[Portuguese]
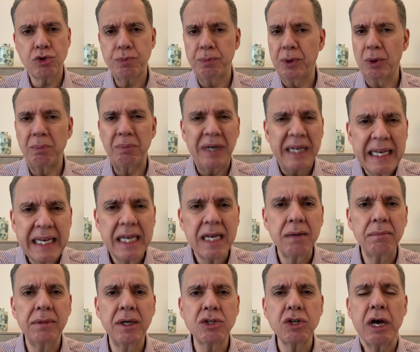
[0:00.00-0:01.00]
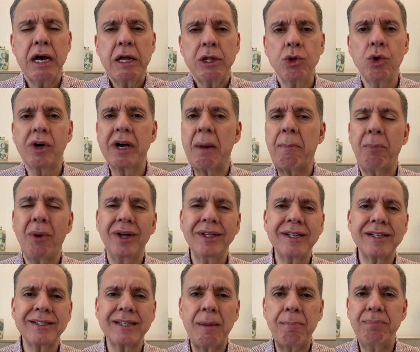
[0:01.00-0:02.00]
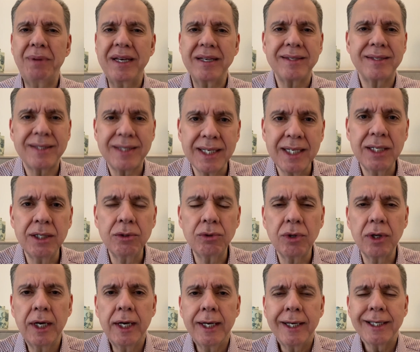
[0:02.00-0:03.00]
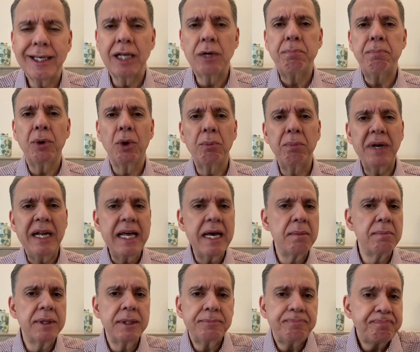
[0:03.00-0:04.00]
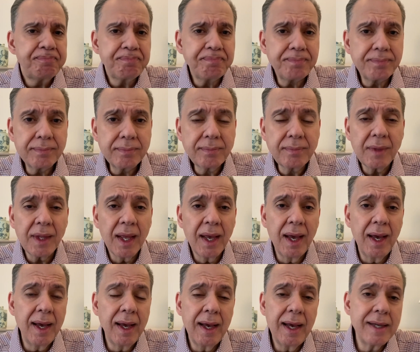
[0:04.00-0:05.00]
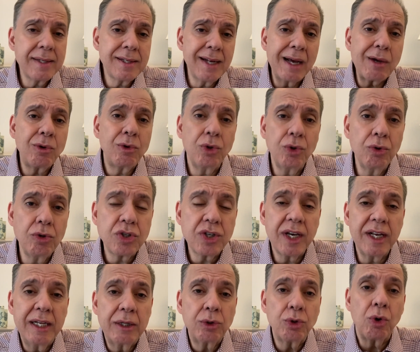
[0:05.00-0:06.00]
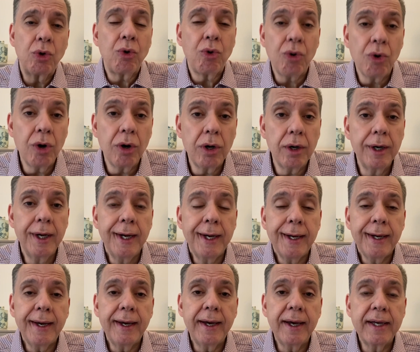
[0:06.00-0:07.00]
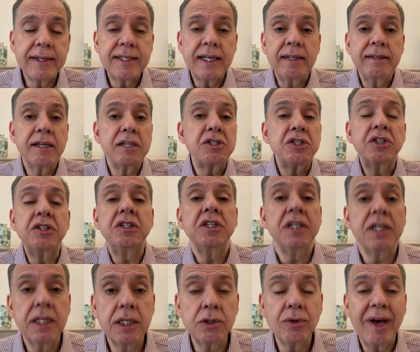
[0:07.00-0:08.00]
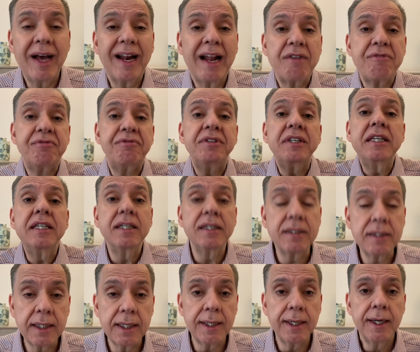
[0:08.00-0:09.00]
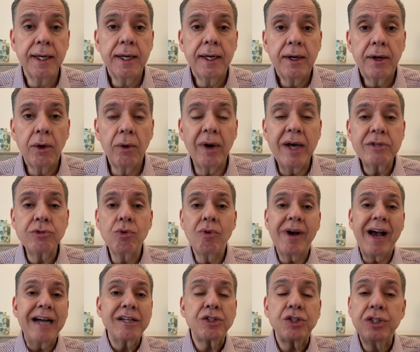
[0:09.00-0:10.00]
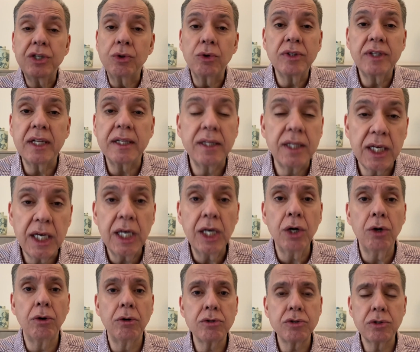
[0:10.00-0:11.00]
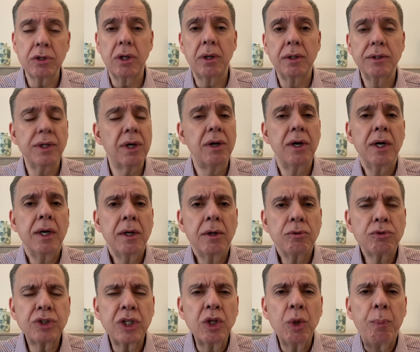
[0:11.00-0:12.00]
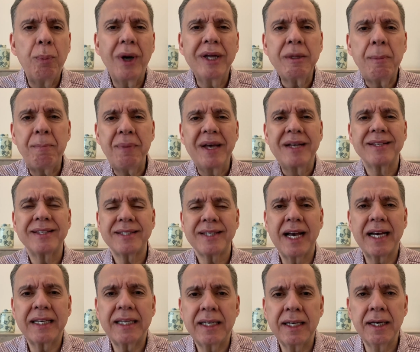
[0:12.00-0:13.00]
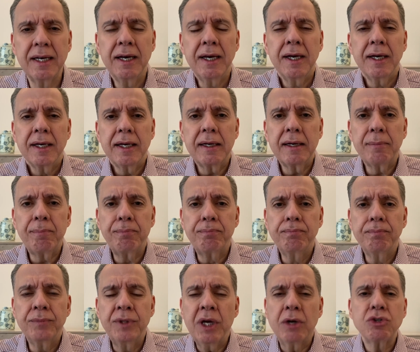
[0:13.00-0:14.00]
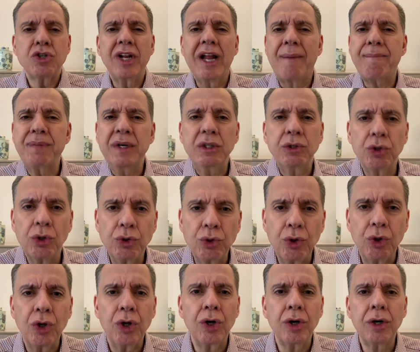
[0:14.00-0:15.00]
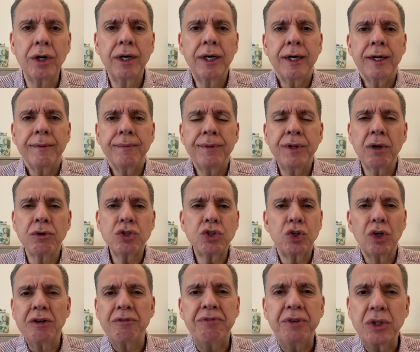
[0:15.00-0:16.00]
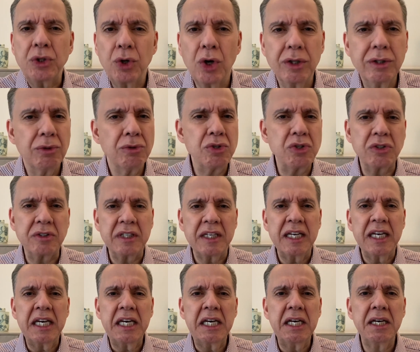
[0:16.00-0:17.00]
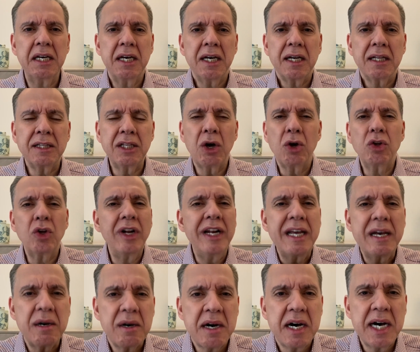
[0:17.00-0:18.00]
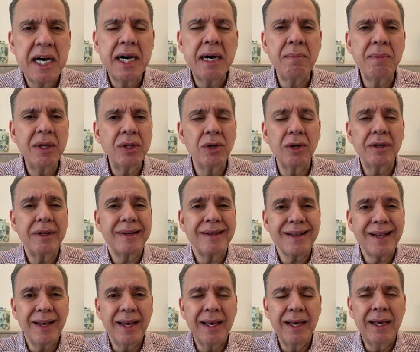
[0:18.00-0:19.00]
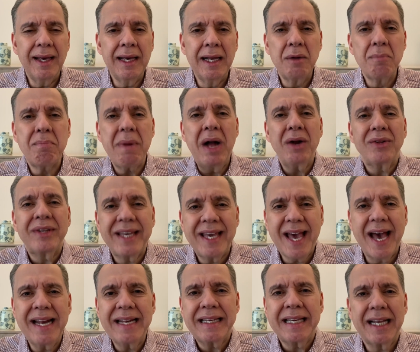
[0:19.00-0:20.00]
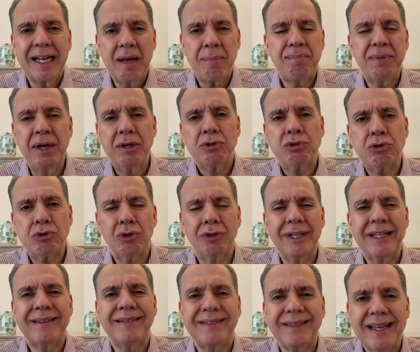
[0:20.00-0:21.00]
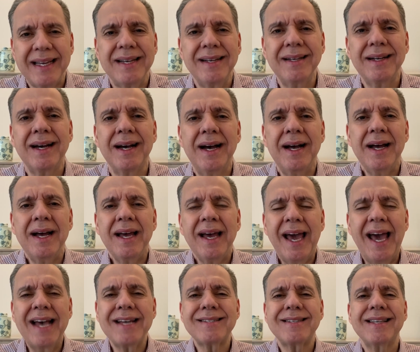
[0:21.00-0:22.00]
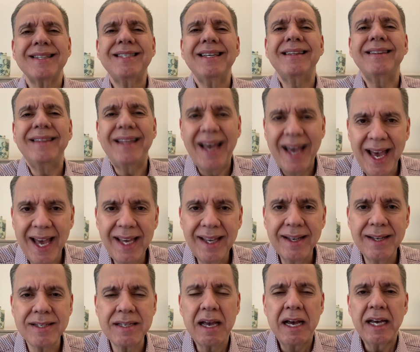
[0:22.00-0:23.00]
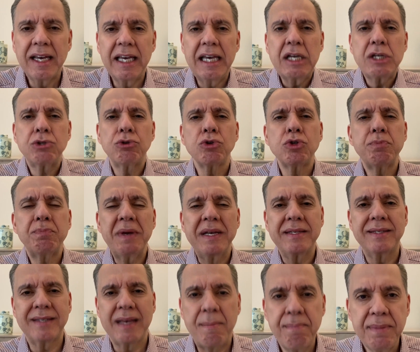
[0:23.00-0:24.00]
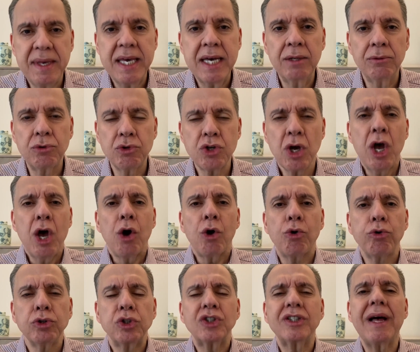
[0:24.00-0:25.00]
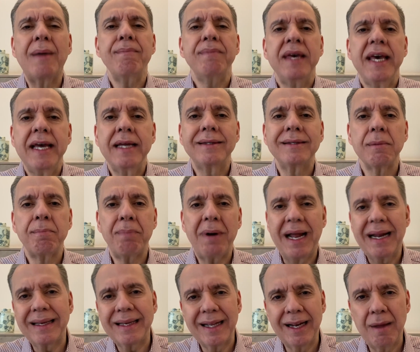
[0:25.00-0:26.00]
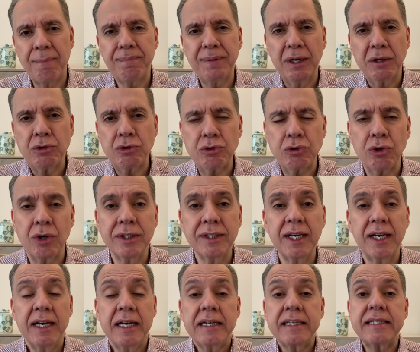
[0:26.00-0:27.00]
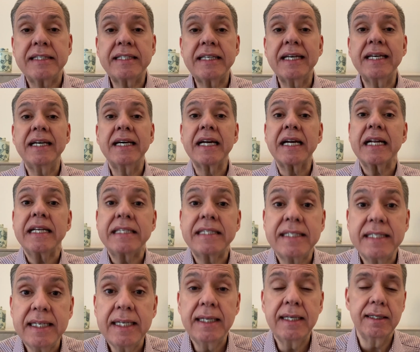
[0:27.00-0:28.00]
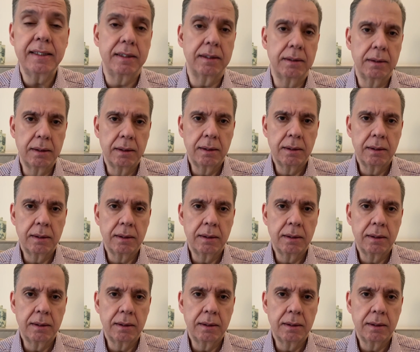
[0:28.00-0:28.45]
aos problemas, nunca pode estar pensando que o problema é, és a cruz que ele tocou, é, és o destino, és a vida, ou és um castigo de Deus. Não, não, você não pode pensar que é, Deus lhe abandonou, Deus se olvidou de você, Deus não lhe ama. Não, ele mal quer que a pessoa tenha estas ideias, estes pensamentos, justamente para que a pessoa se resigne,